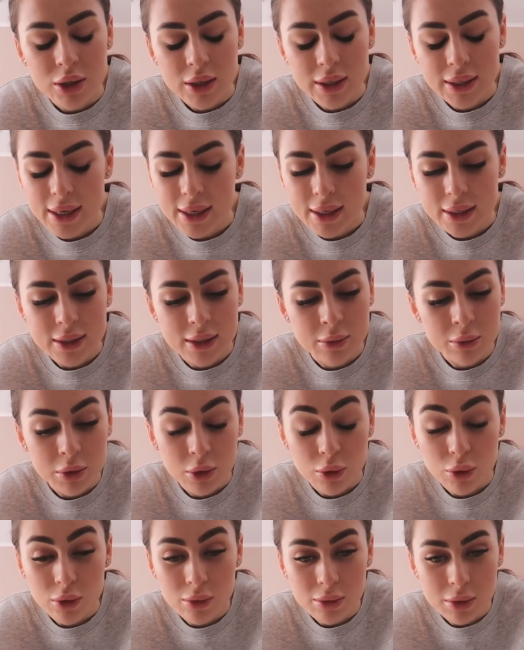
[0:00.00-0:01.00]
я каким-то
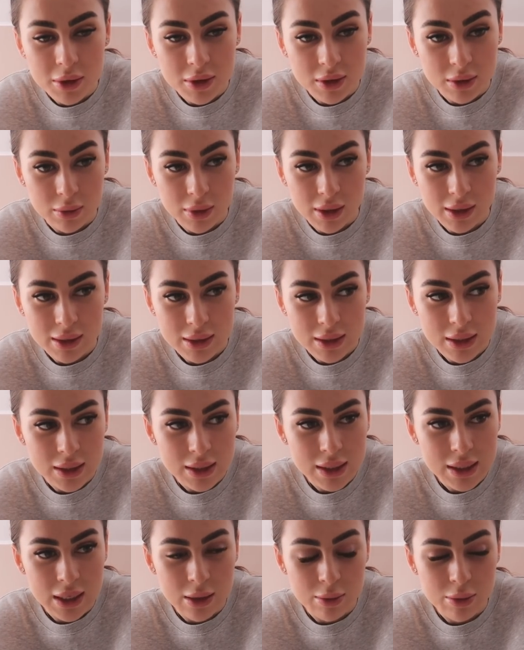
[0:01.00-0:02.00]
образом
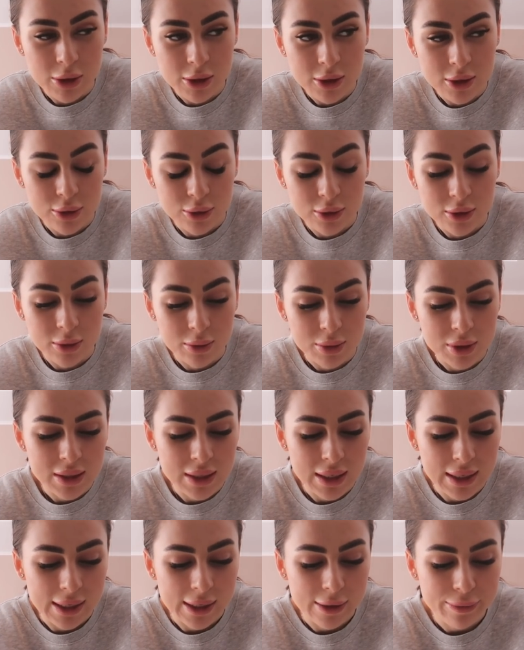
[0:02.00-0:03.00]
оказалась на операционном
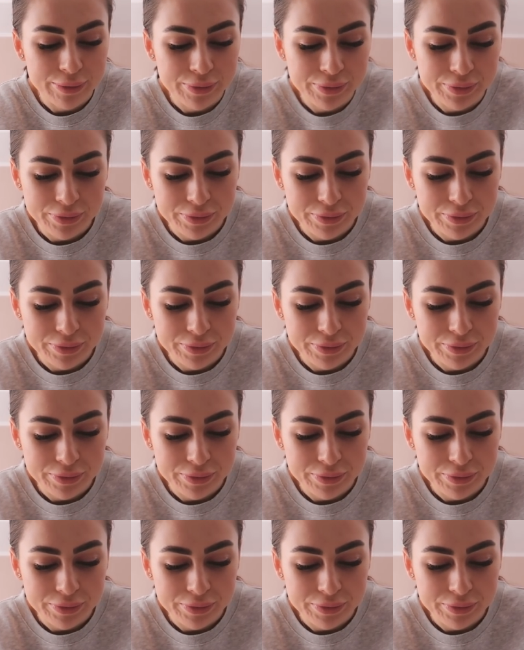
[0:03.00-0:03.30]
столе.